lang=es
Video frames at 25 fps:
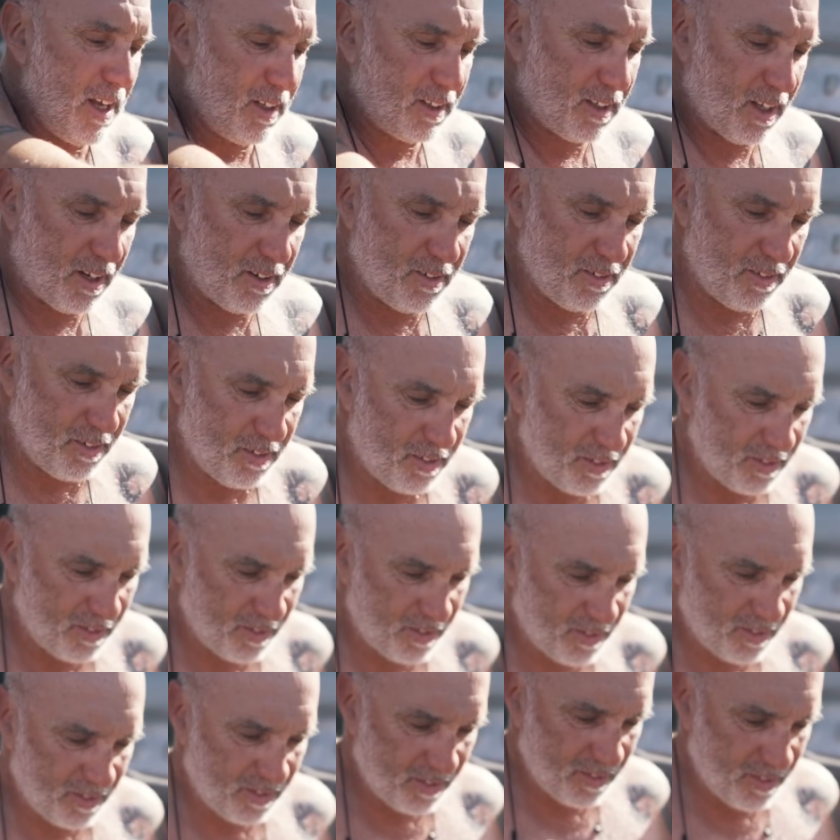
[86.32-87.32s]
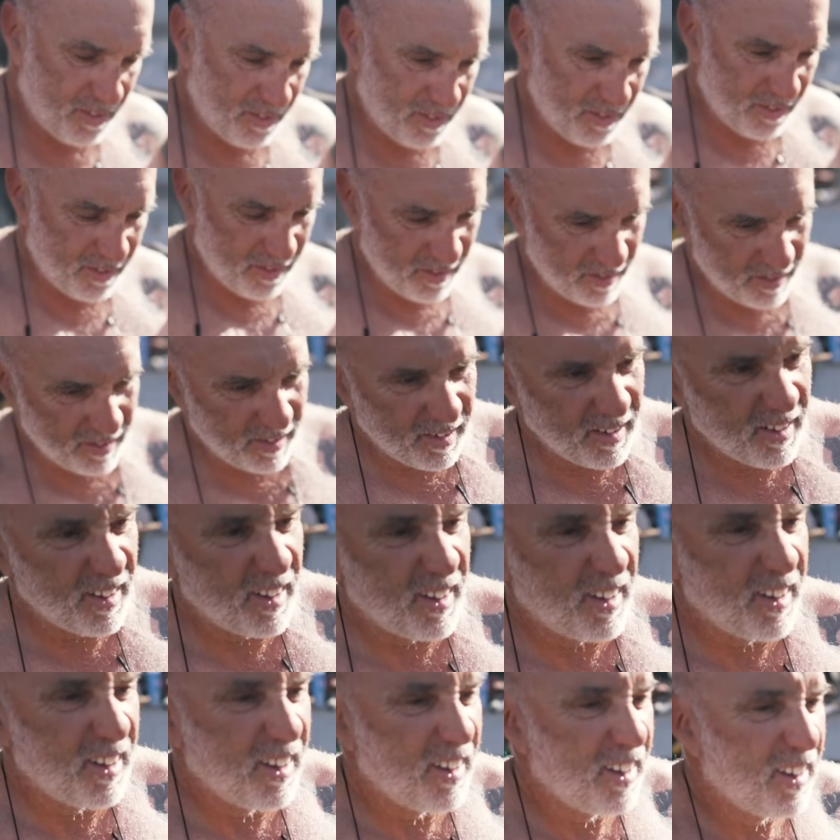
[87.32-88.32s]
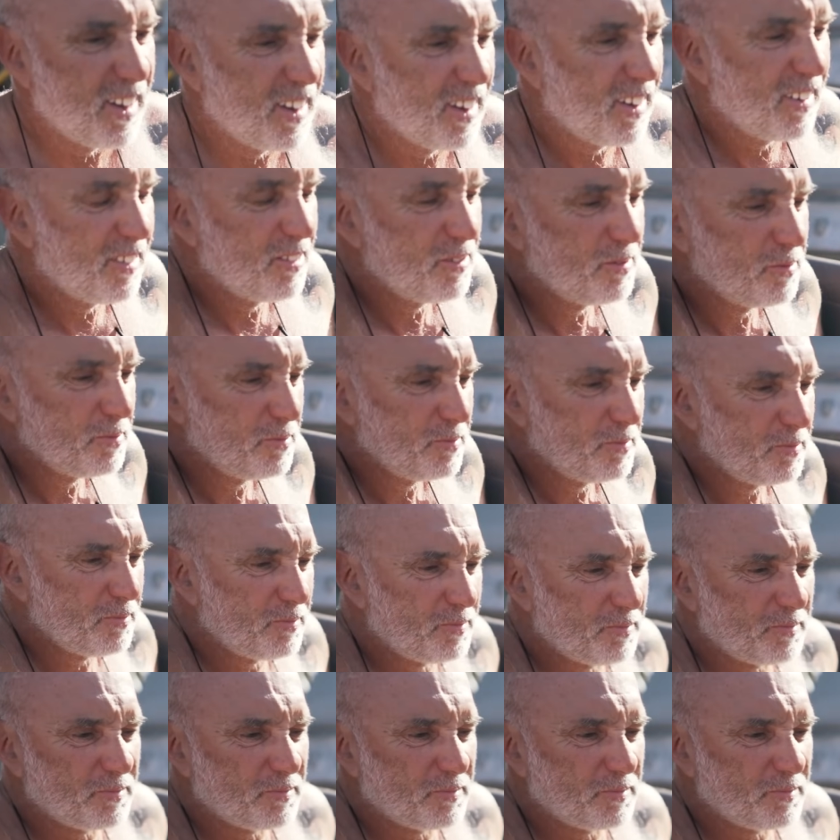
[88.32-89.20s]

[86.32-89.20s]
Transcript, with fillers: ya está, ¿no? Pues eso parece. Esto viene ya preparado.